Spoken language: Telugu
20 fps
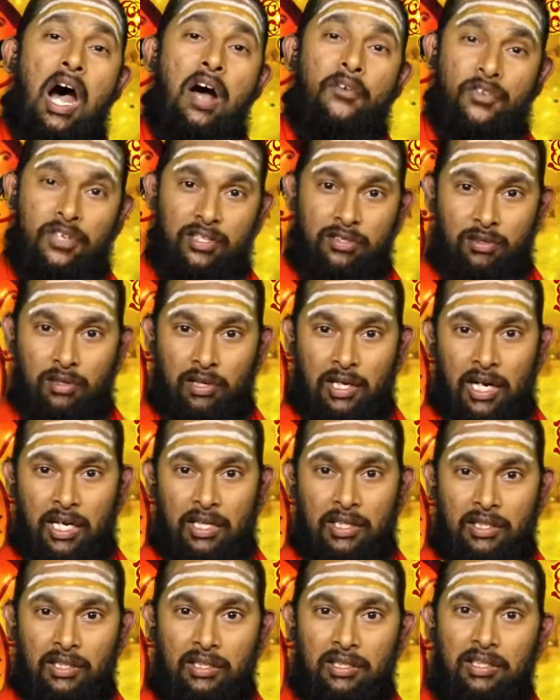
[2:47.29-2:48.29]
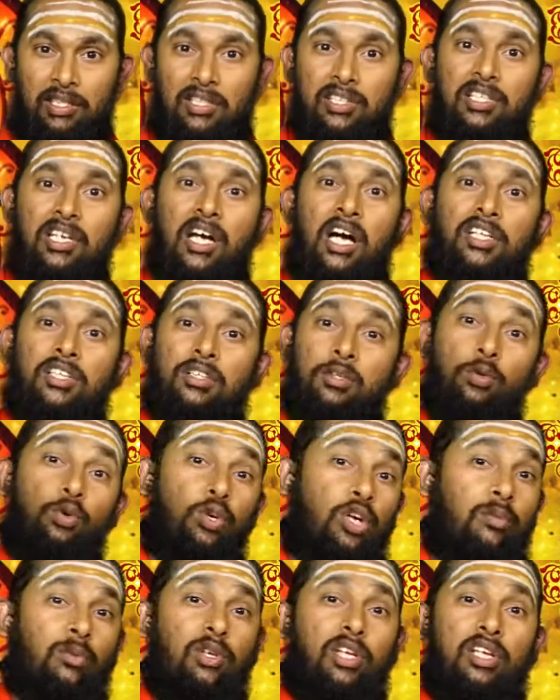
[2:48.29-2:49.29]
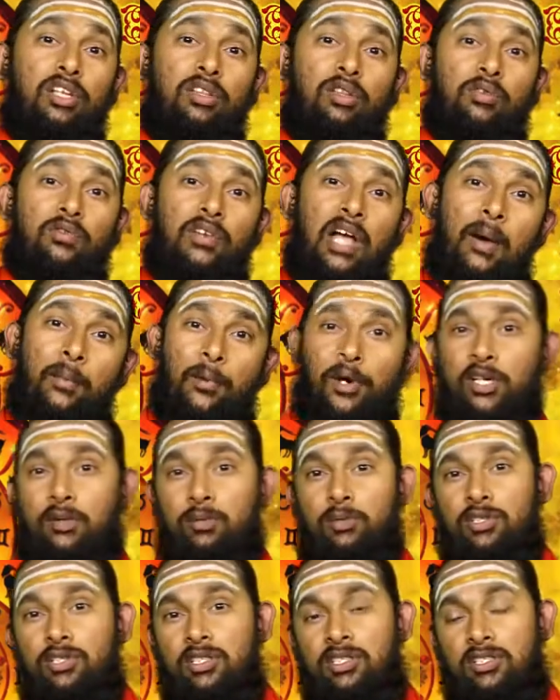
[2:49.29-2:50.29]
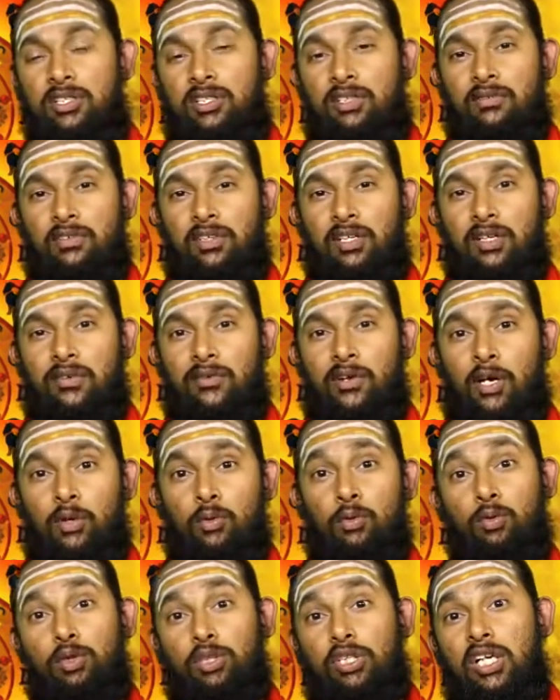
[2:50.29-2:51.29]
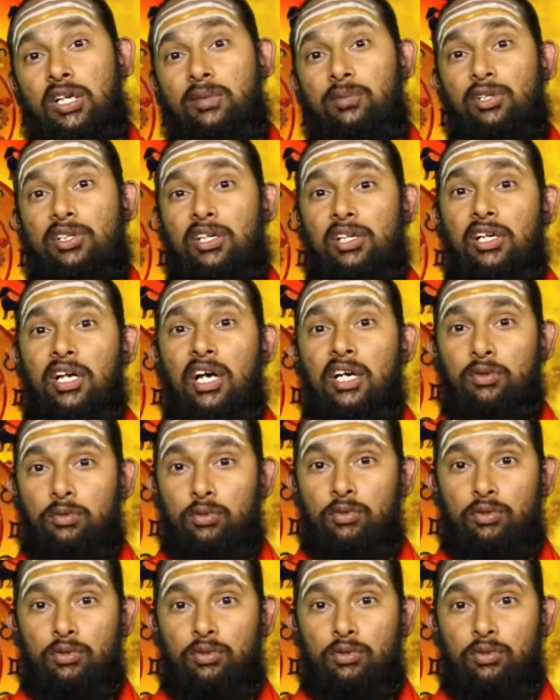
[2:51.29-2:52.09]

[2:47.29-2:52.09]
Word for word: ఆఫీసులు కానీ ఇత్యాది గృహముల ఎందు వ్యాపారములు చేసేటువంటి వారు ఉత్తరముఖంగా